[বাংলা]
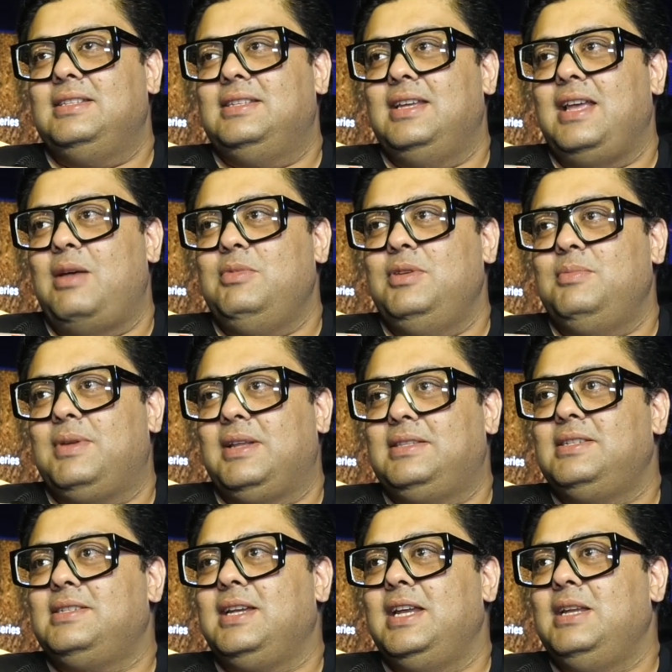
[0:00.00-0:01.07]
যে আমি
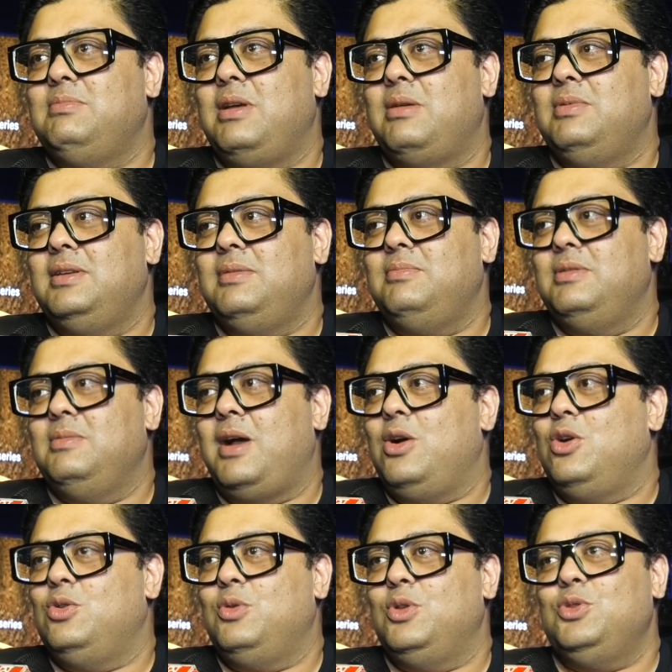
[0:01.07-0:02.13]
প্রাতিষ্ঠানিকভাবে বিবাহ
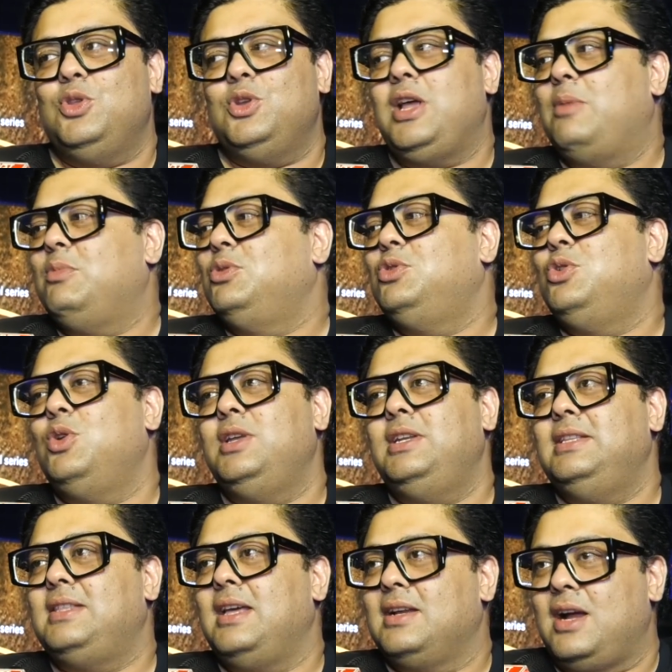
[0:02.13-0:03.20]
বন্ধনে আবদ্ধ
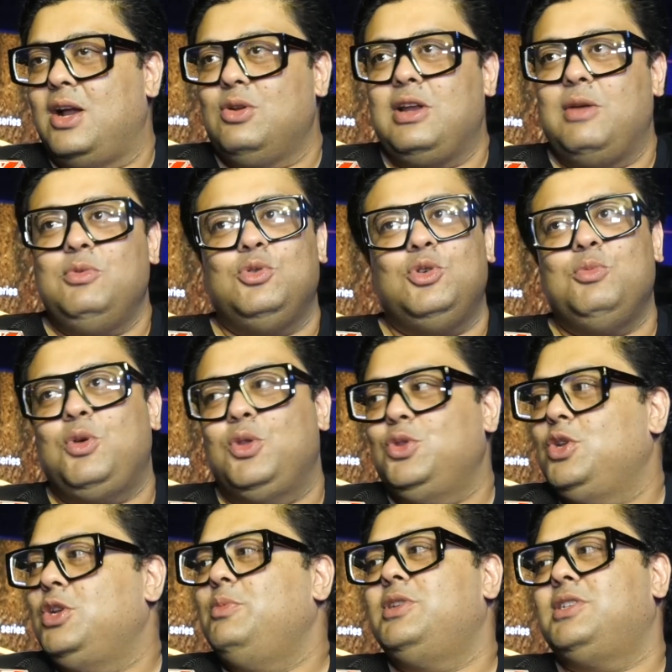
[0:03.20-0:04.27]
হইনি তার কারণ আমি কোনো
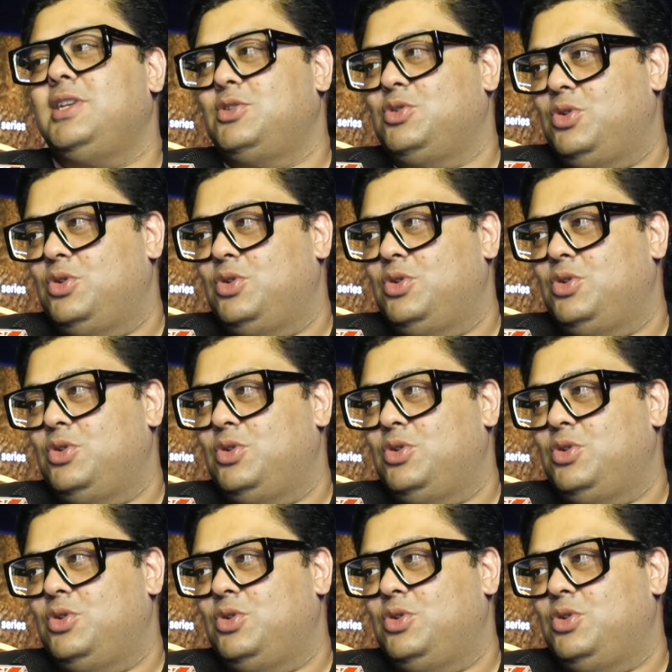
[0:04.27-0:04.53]
বন্ধনে বিশ্বাস